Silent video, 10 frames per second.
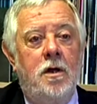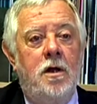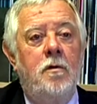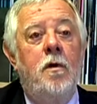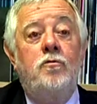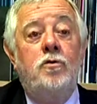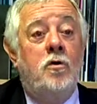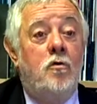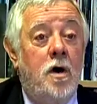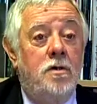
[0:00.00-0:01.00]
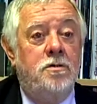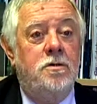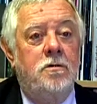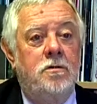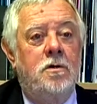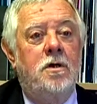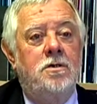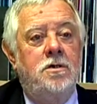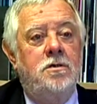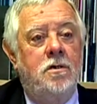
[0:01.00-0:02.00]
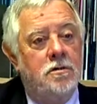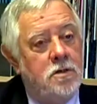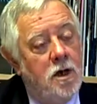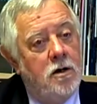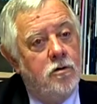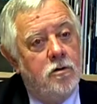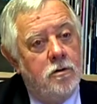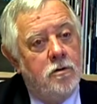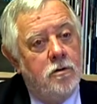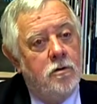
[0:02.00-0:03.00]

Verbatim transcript: les mêmes angoisses euh, existentielles que,